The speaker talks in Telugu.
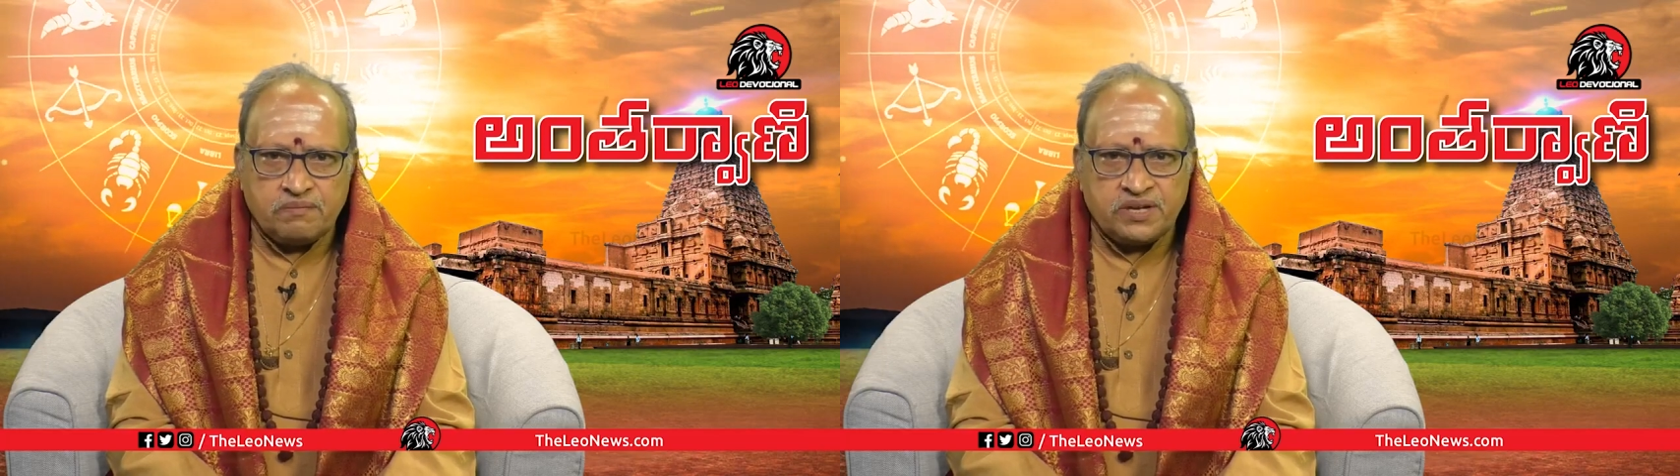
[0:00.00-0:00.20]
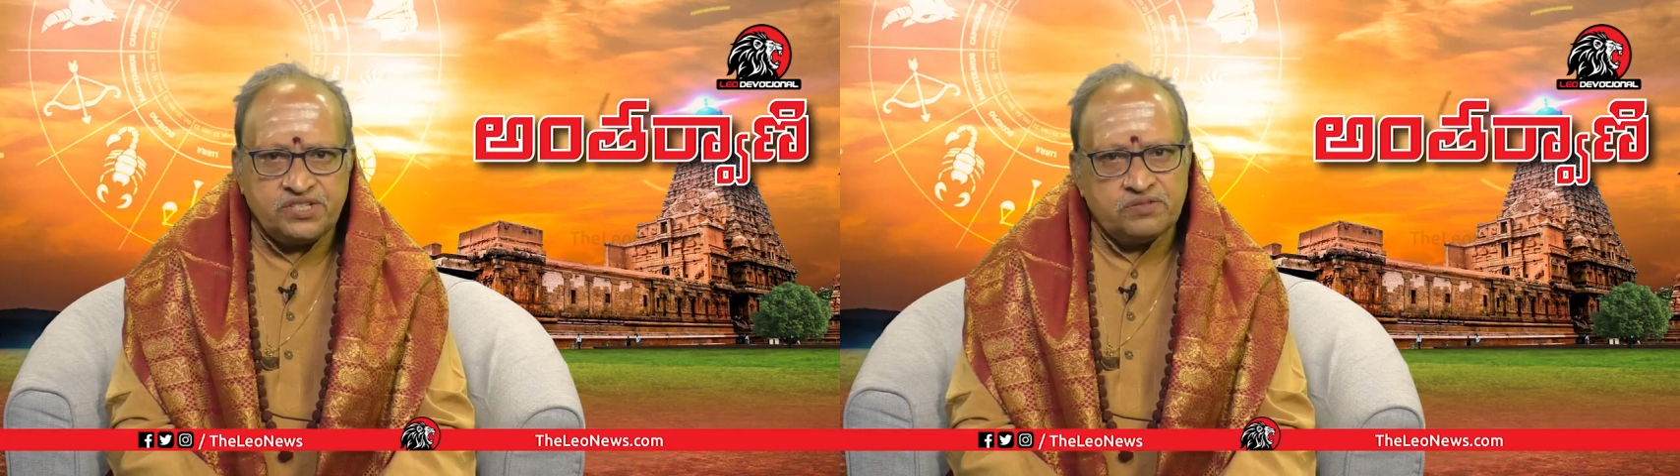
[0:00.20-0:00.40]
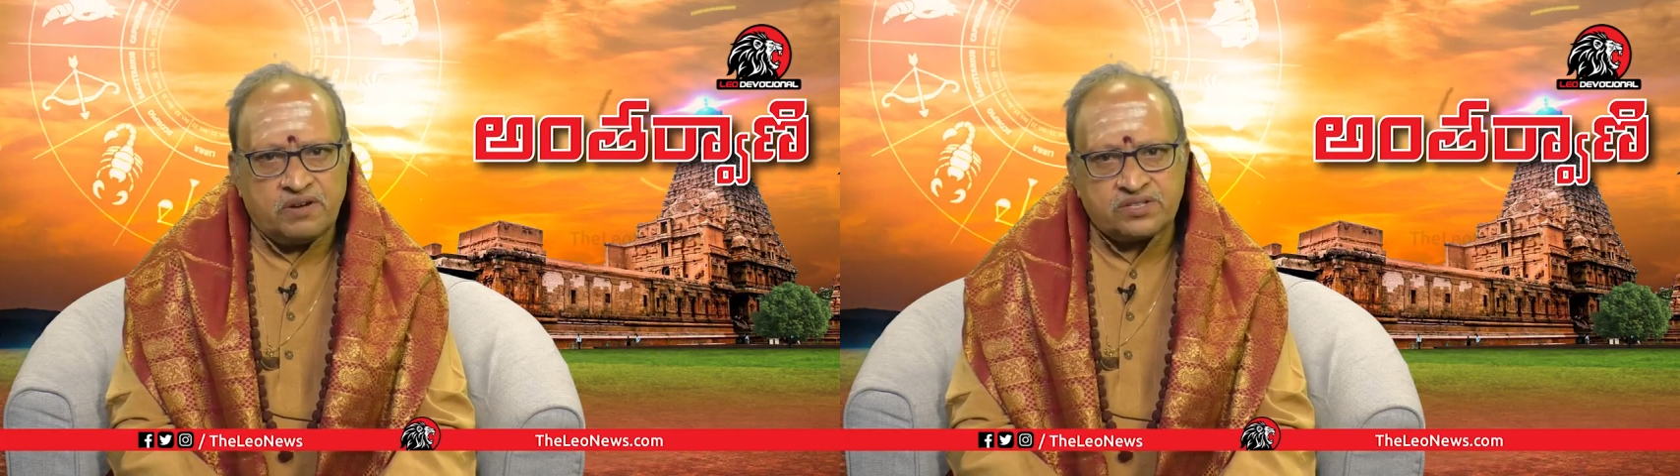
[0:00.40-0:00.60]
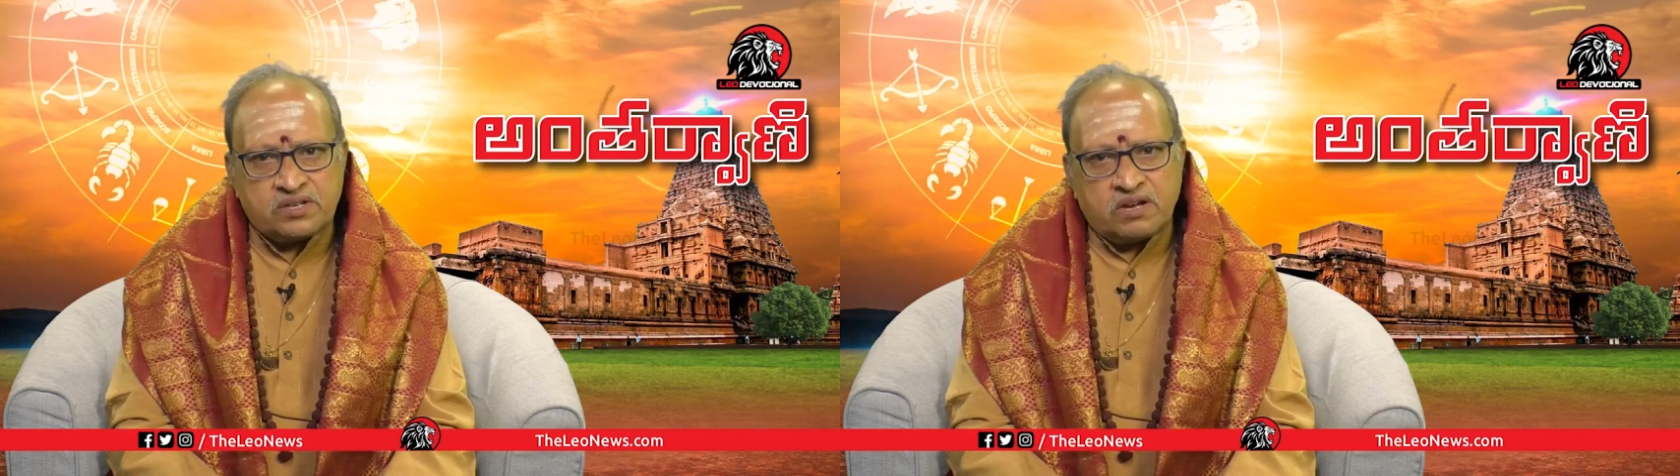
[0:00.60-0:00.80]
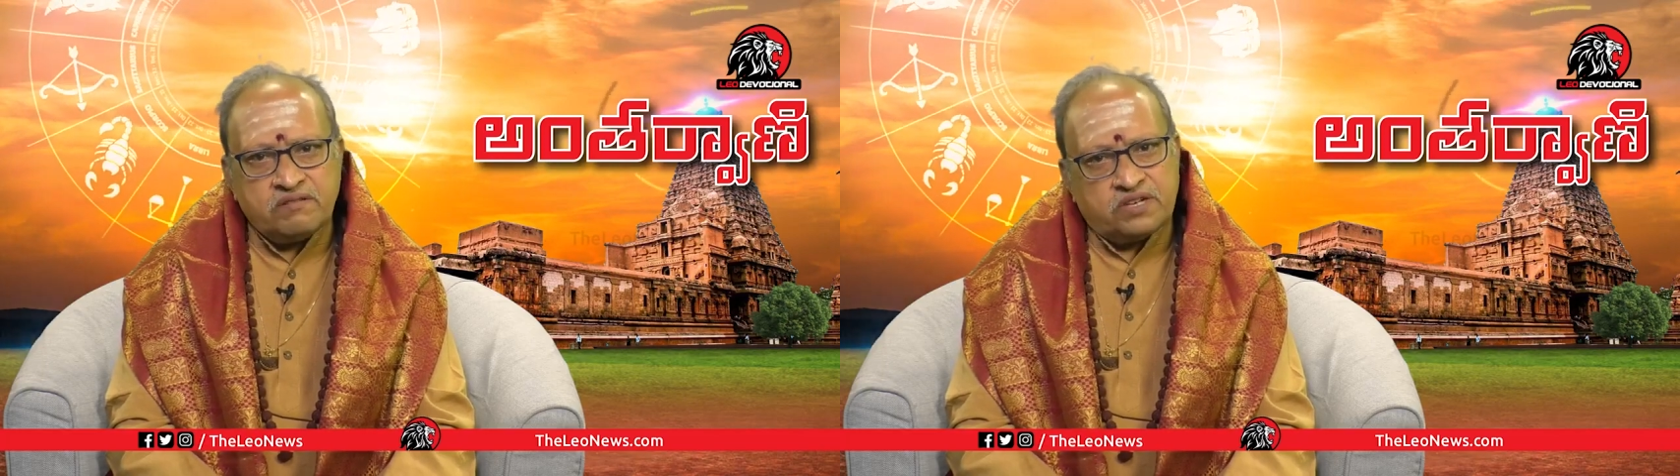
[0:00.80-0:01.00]
మంచి
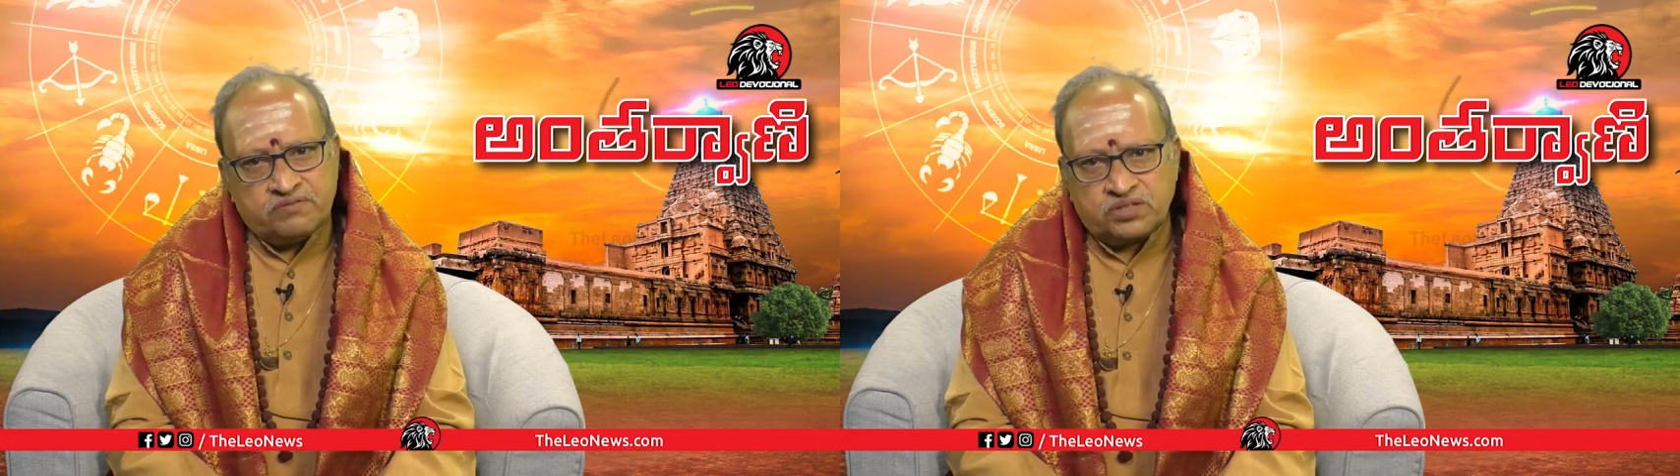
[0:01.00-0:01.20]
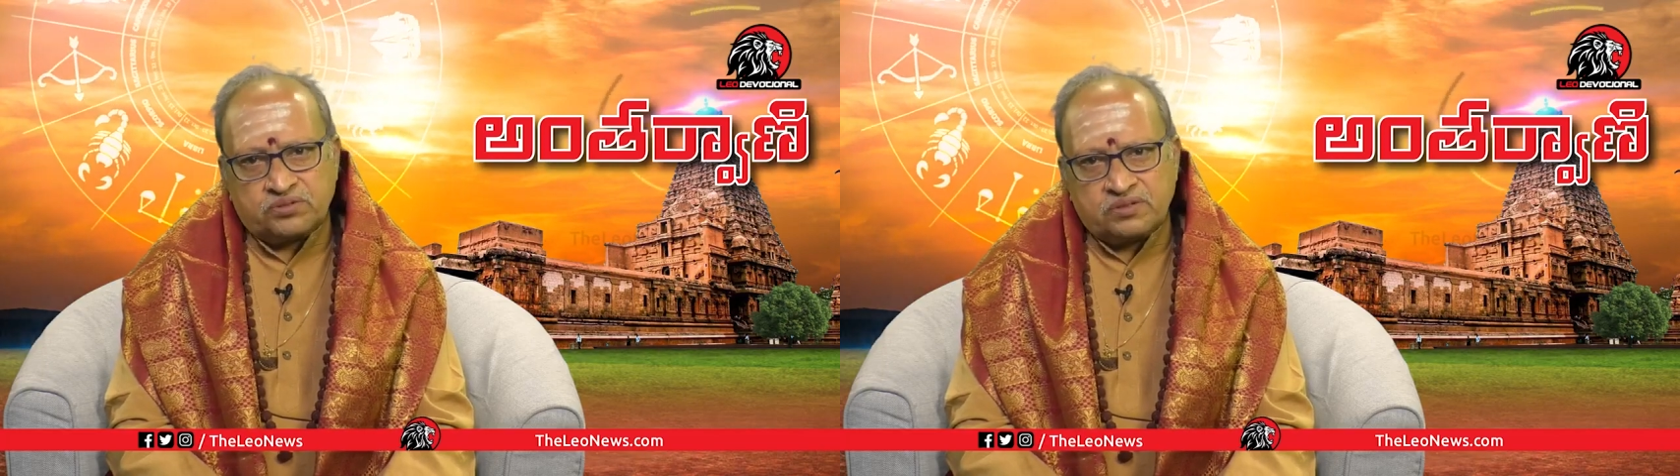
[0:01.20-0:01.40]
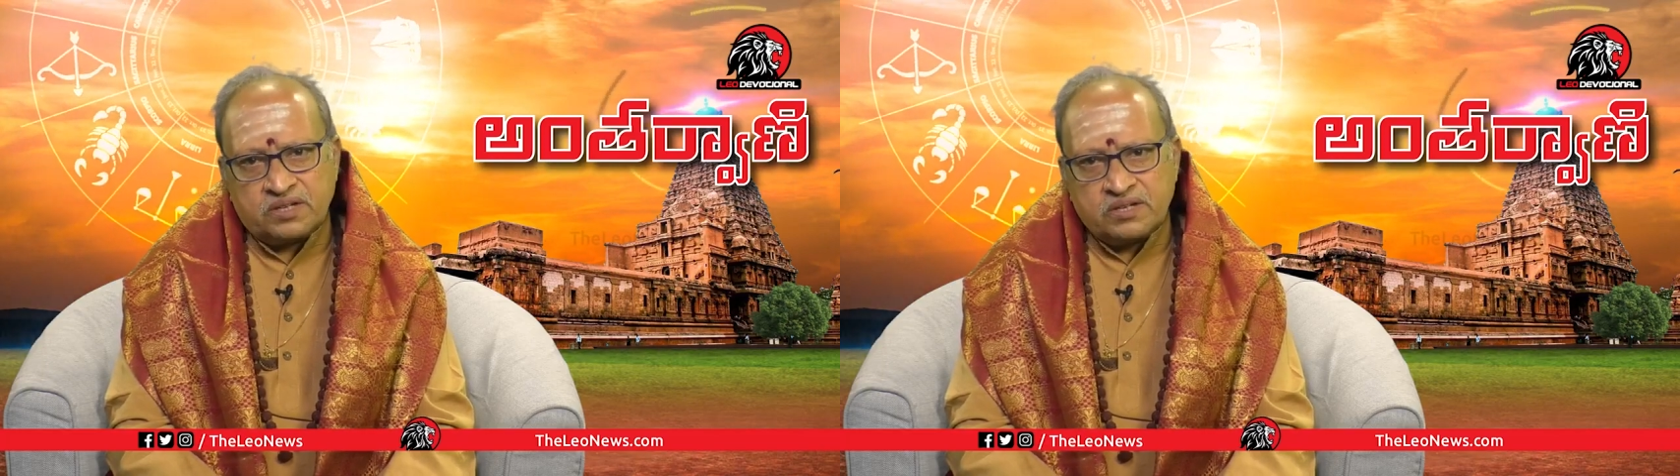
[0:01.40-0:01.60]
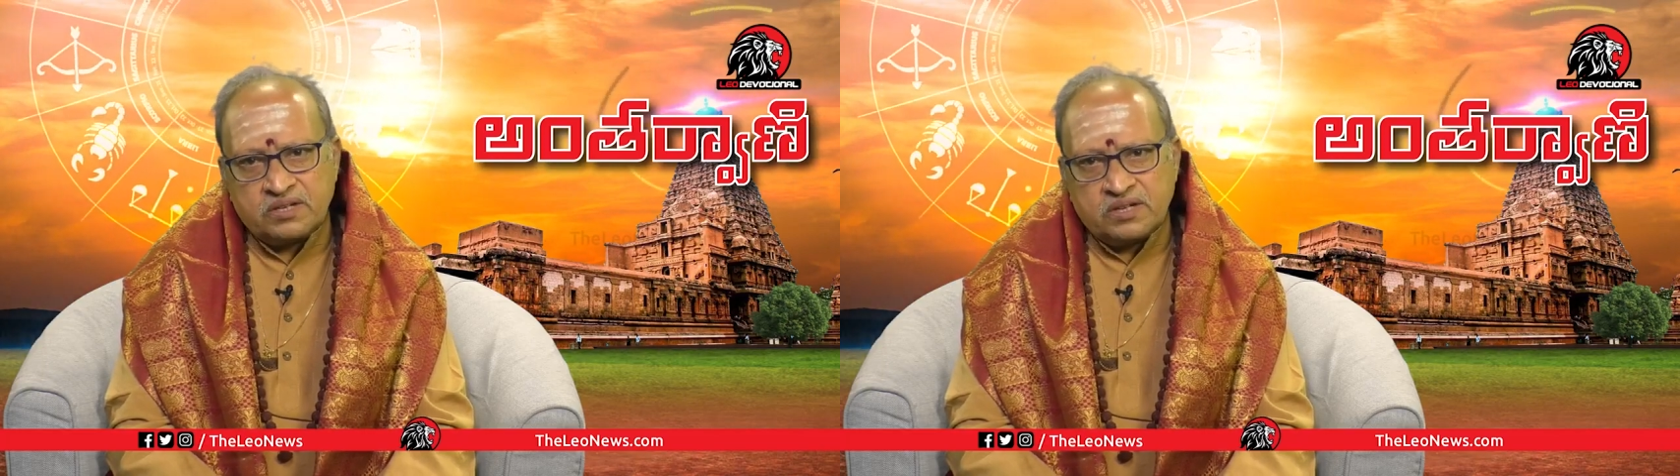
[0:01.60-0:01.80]
వాసన వెలువడుతుంది